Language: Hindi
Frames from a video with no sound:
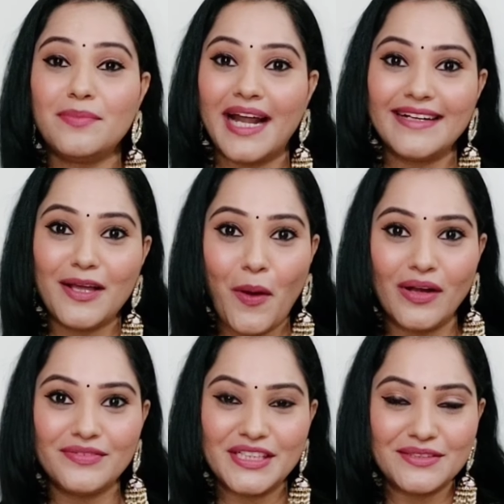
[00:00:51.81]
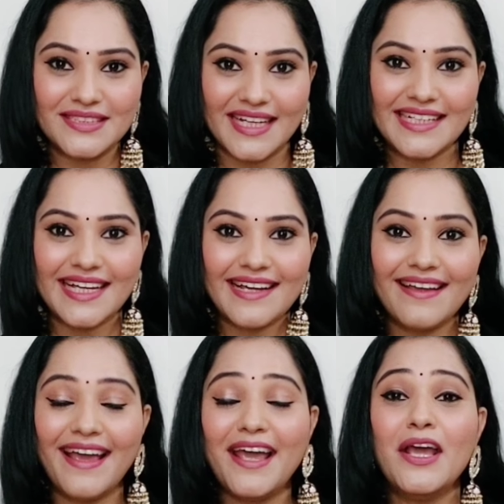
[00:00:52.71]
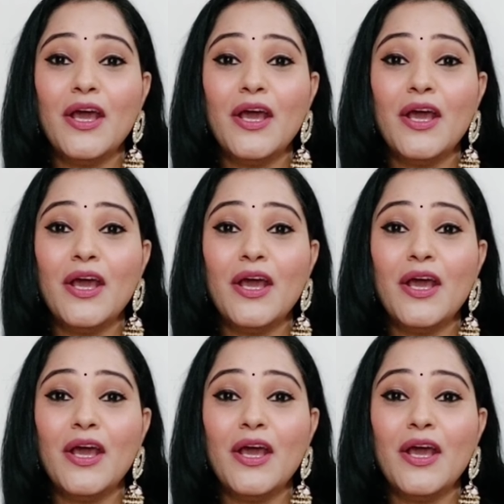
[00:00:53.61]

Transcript: ब्रांड के हॉल वीडियोस नहीं देखे हैं